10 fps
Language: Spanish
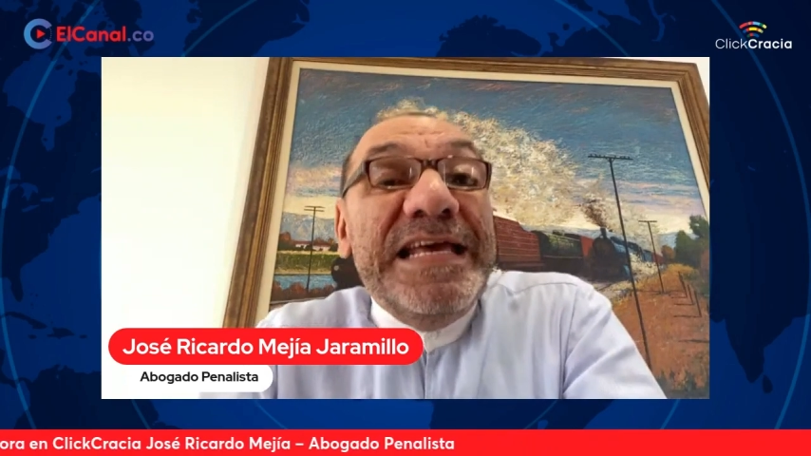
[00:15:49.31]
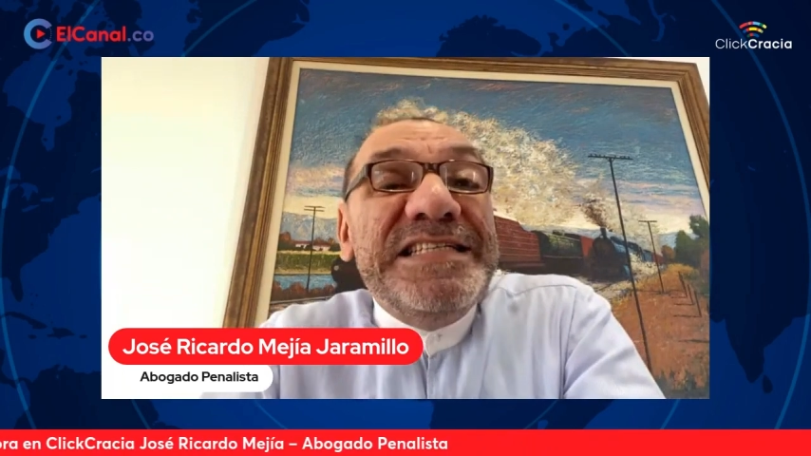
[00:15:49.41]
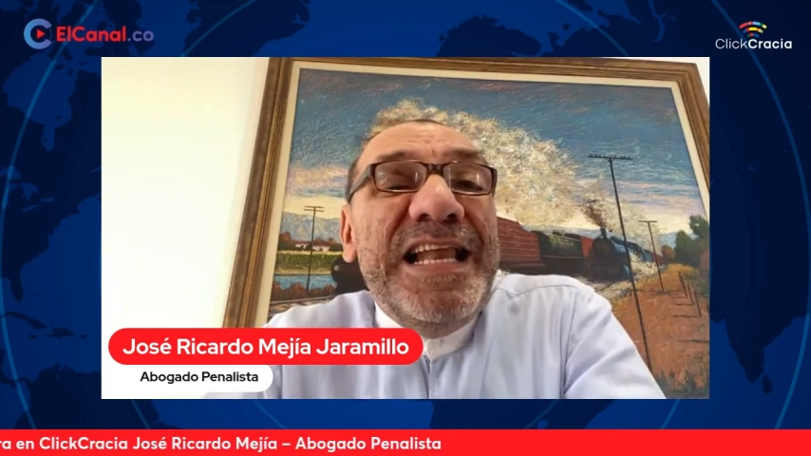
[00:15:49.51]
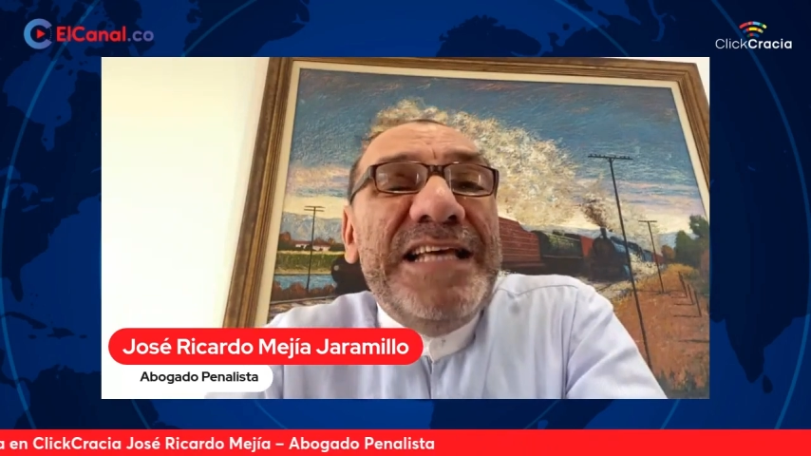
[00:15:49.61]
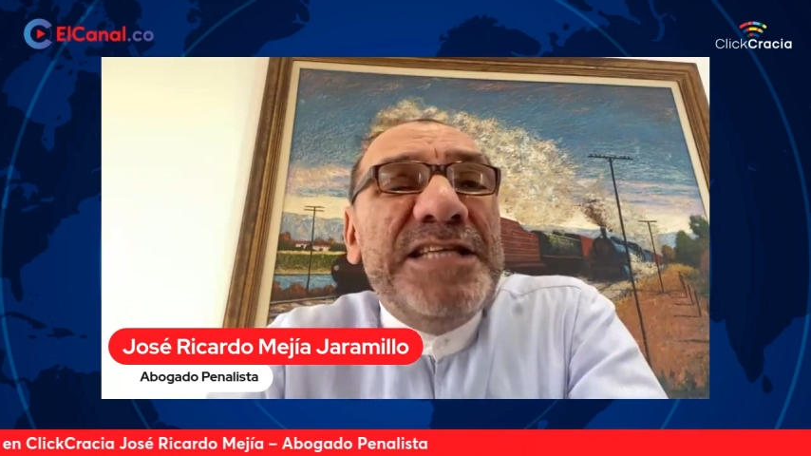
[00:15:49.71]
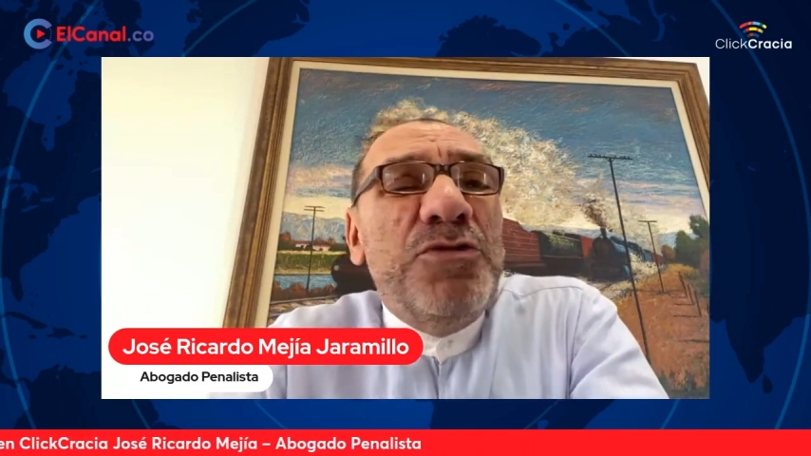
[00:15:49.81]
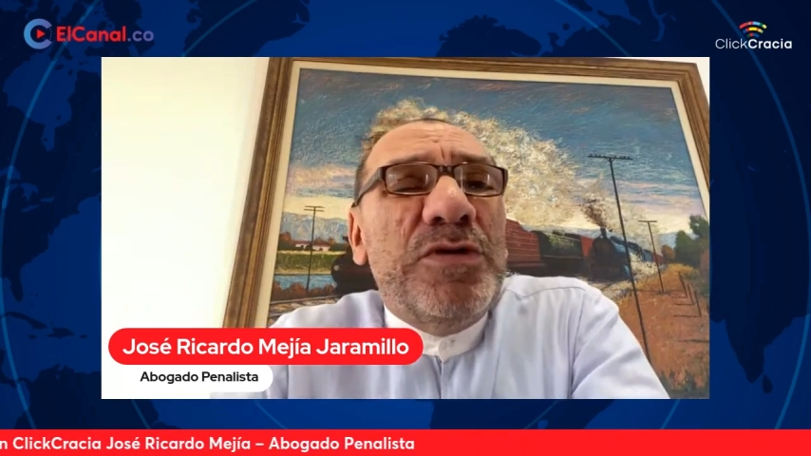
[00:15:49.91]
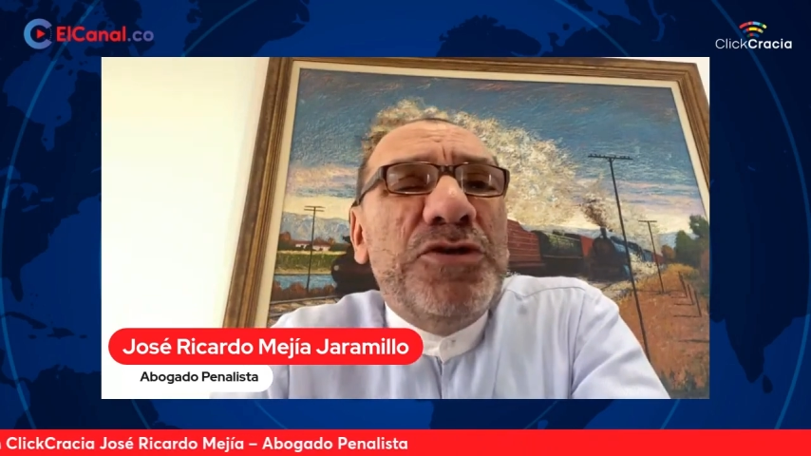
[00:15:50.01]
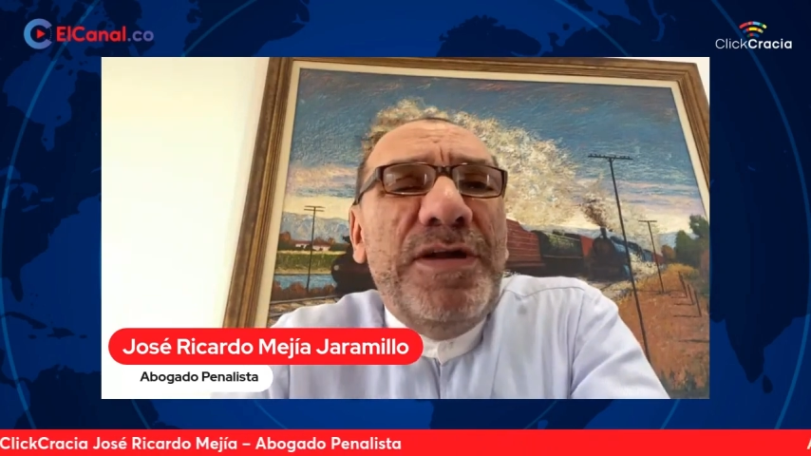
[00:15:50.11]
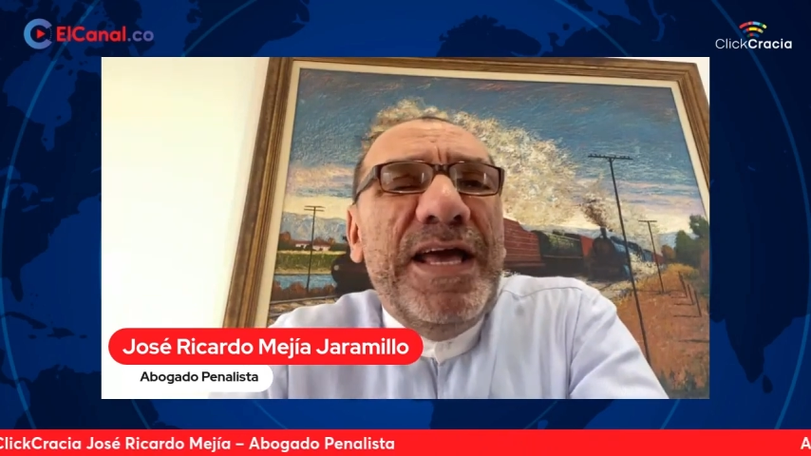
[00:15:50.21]
esa es la
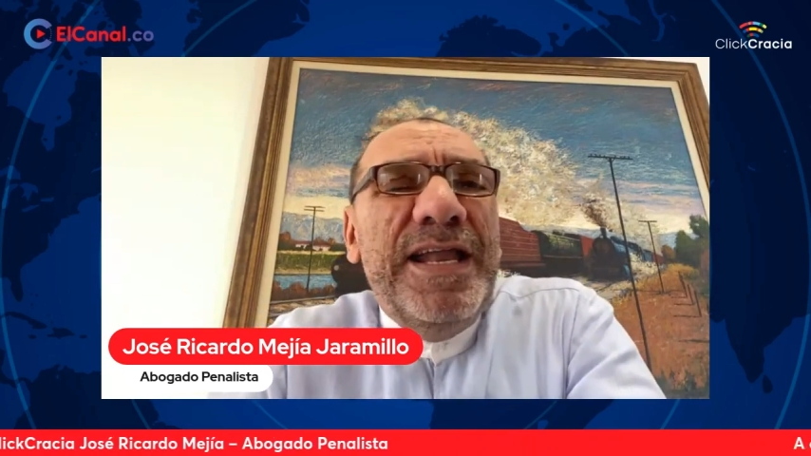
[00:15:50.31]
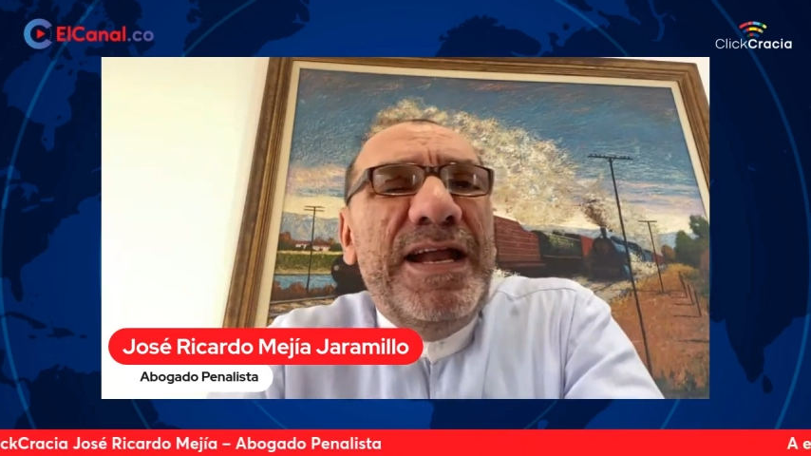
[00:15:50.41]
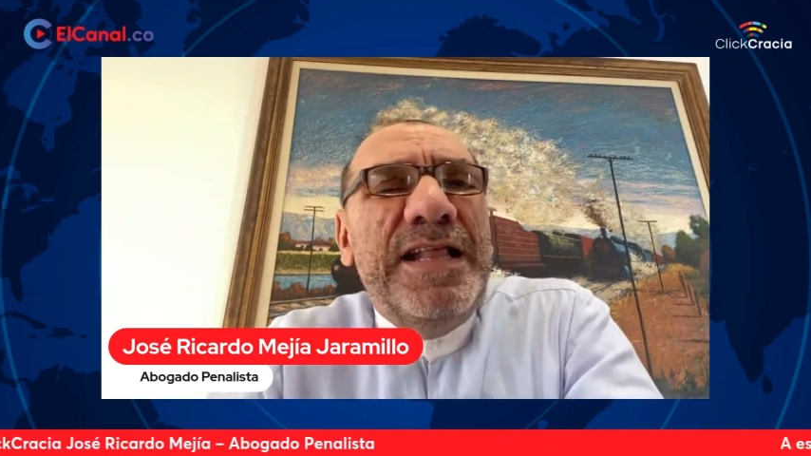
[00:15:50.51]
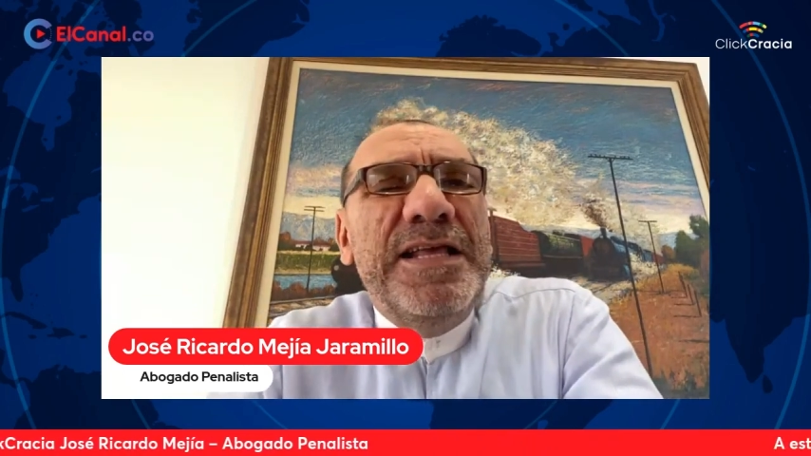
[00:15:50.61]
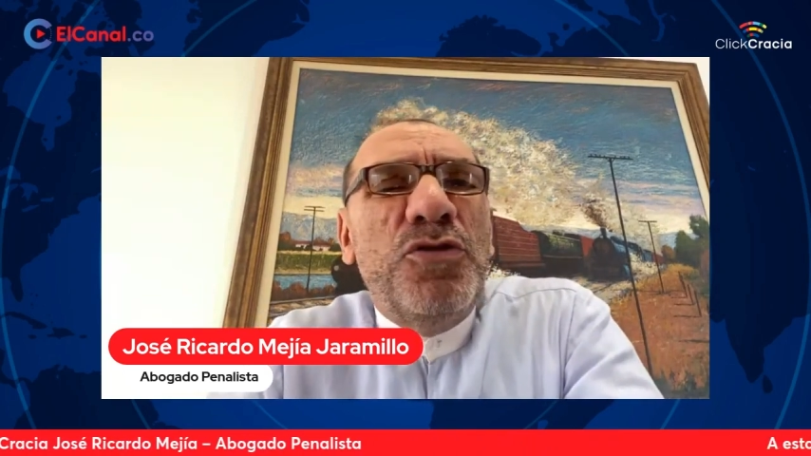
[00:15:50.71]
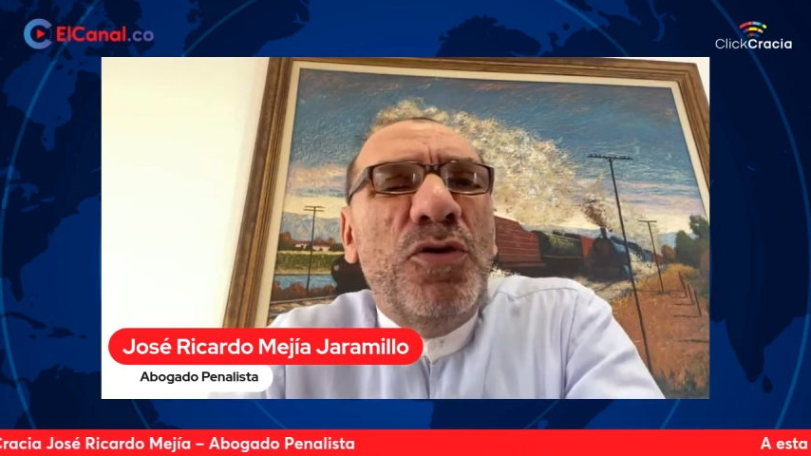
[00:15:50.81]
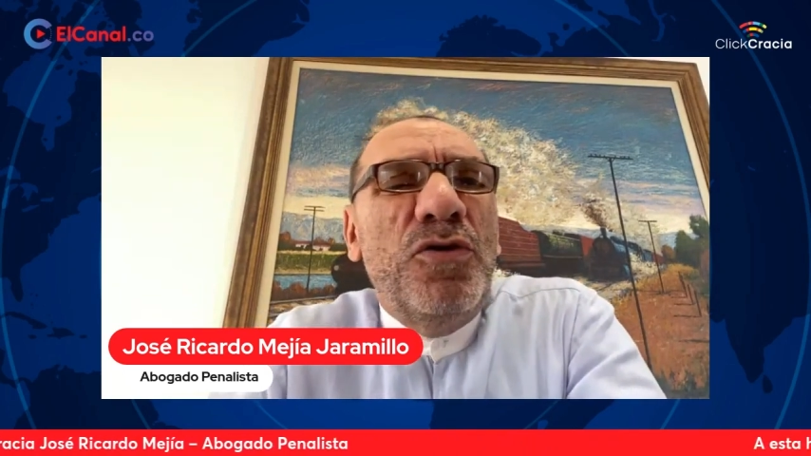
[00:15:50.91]
situación en general de todos